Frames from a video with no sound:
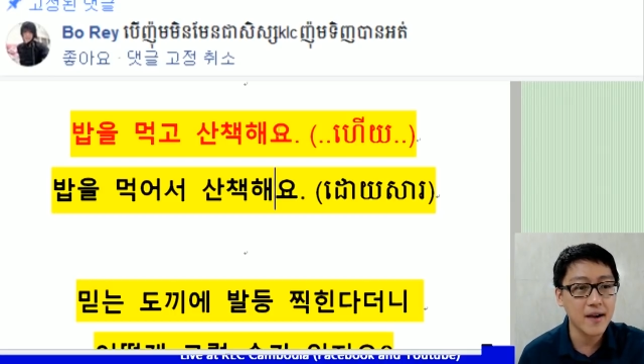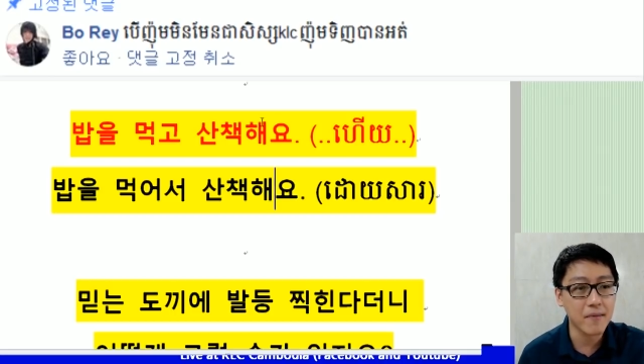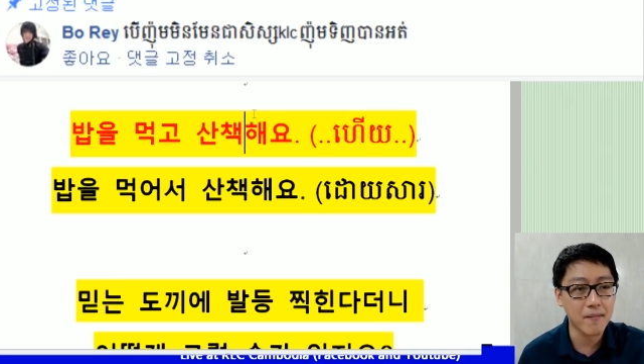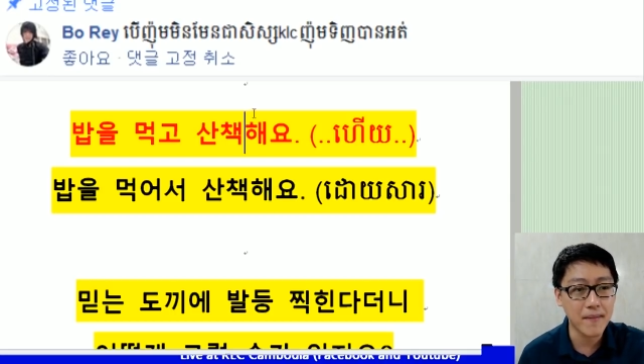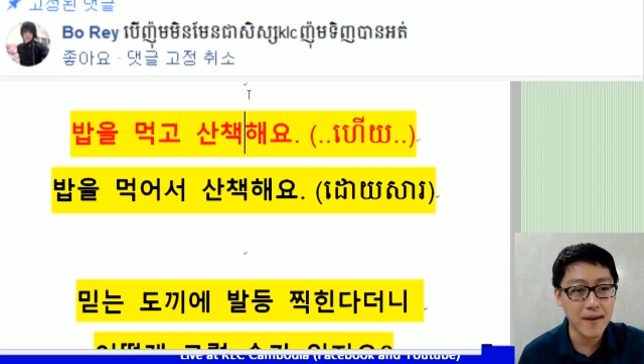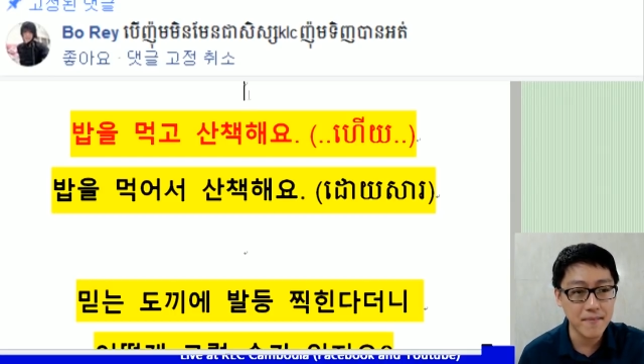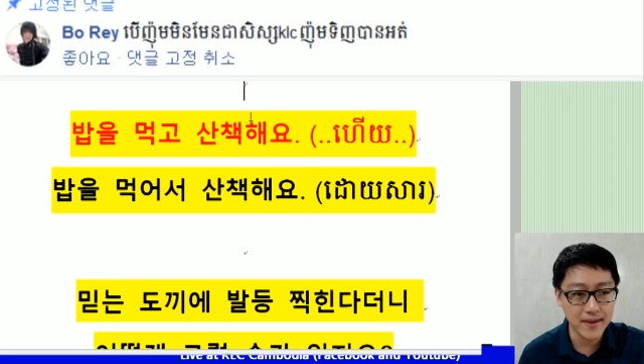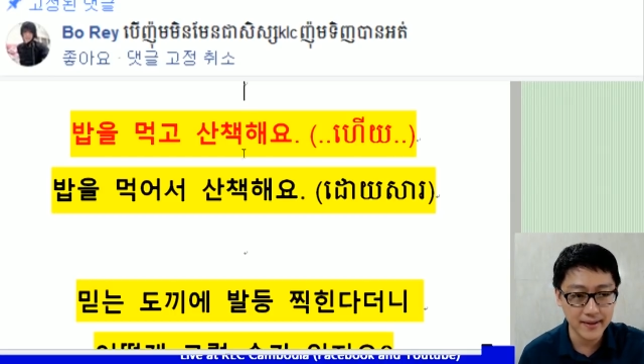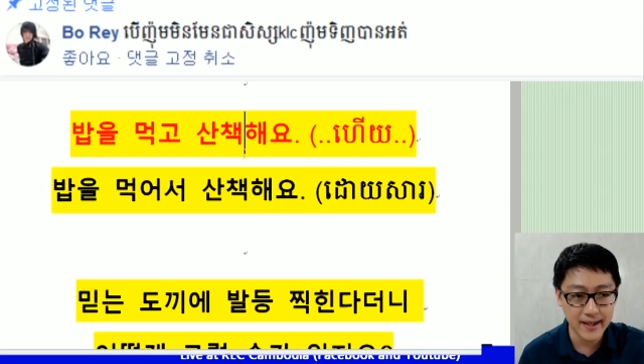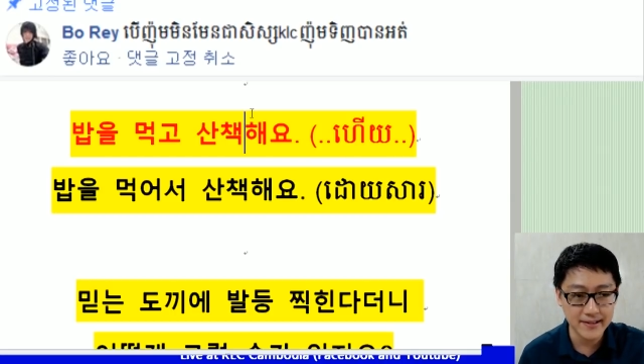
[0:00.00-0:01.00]
먼멘
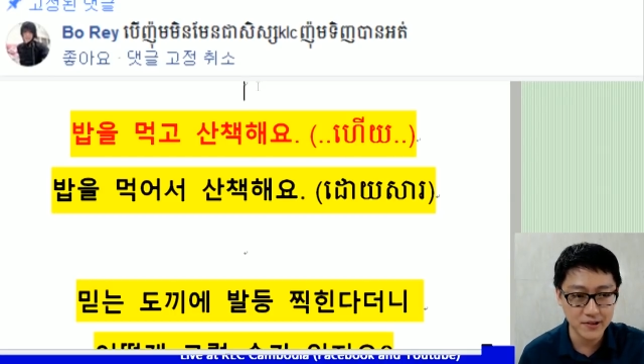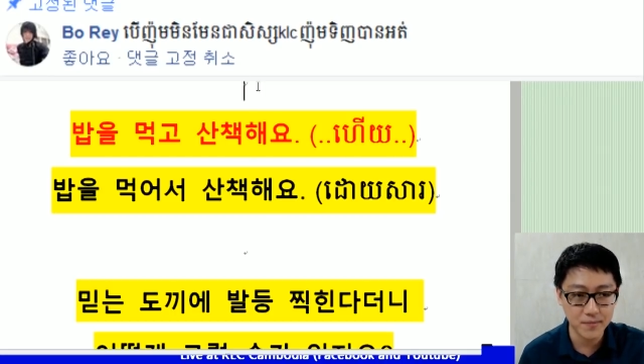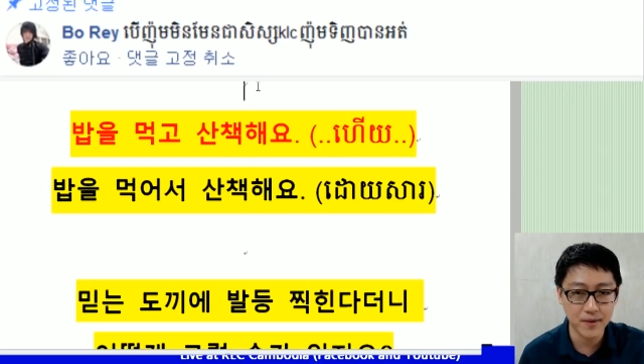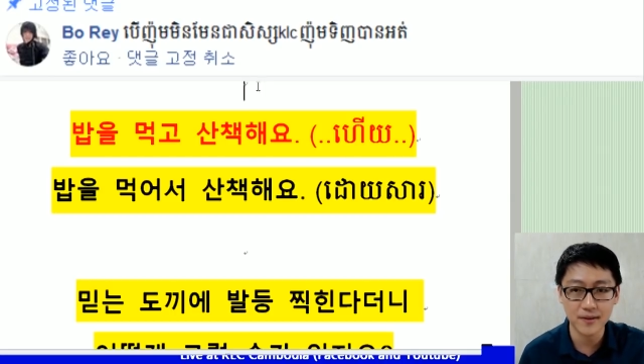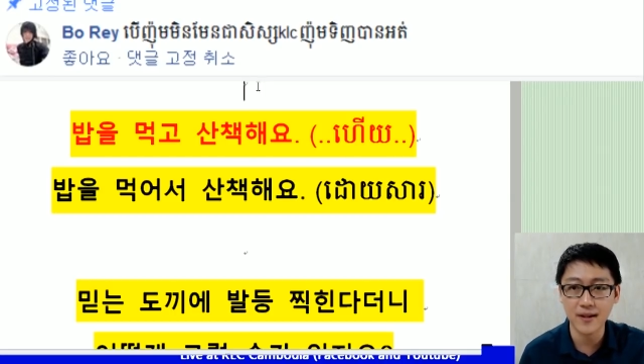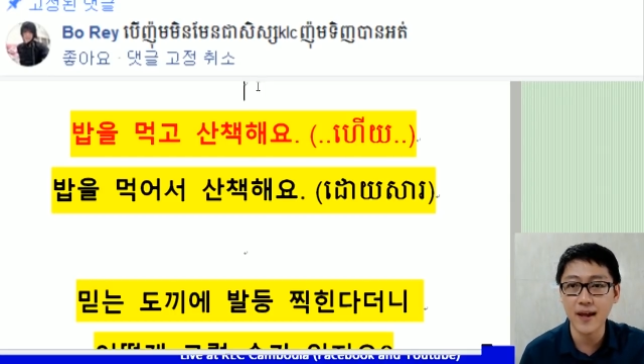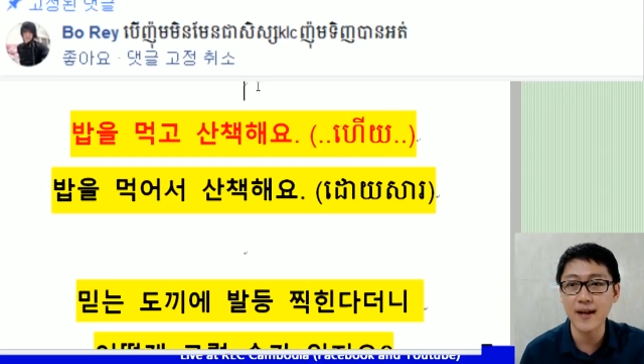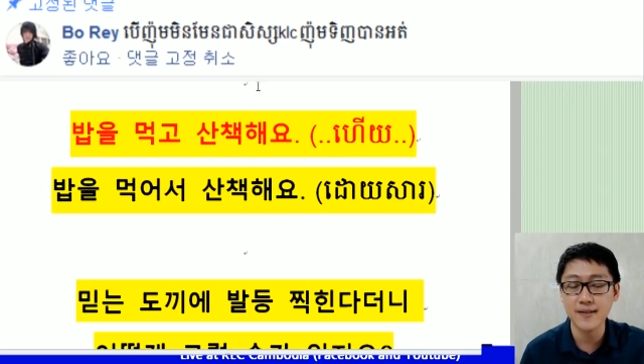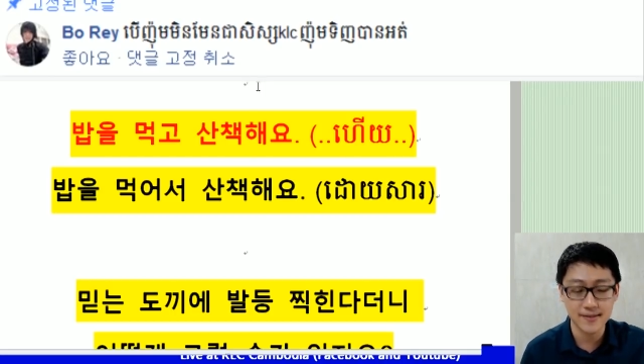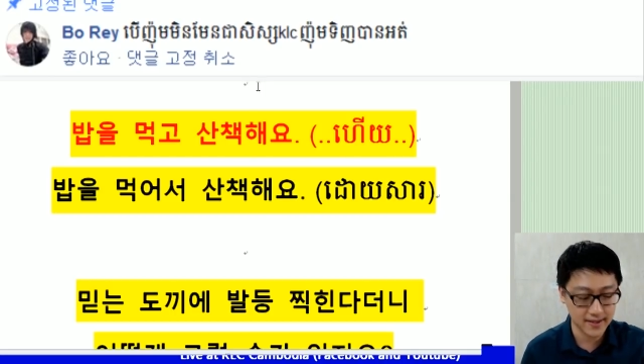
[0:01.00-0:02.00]
미은 달 슈퍼 때
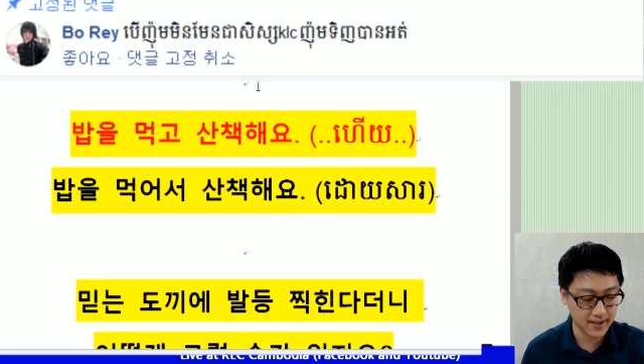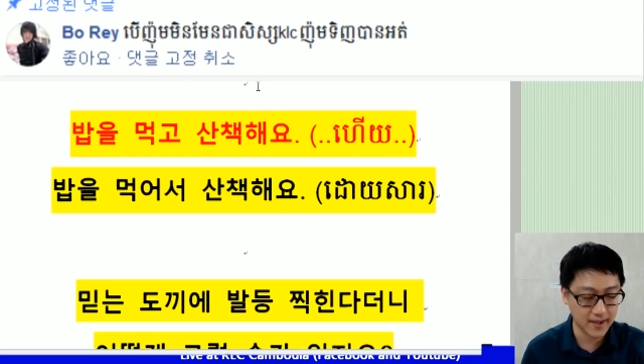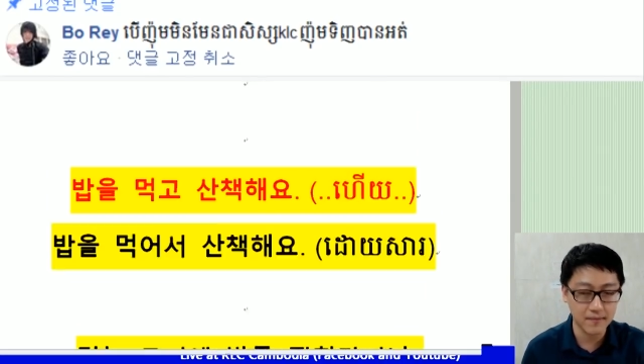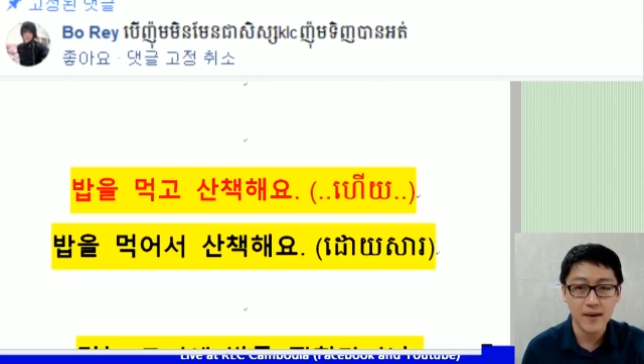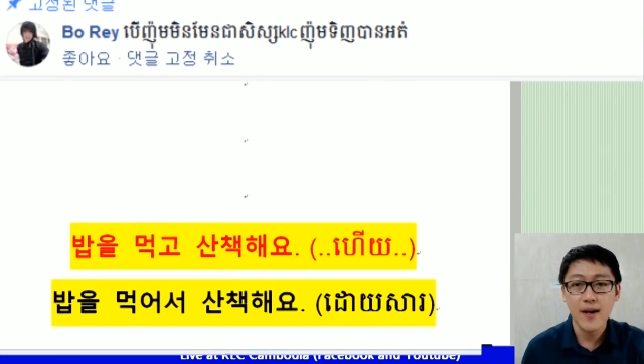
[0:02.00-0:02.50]
선생님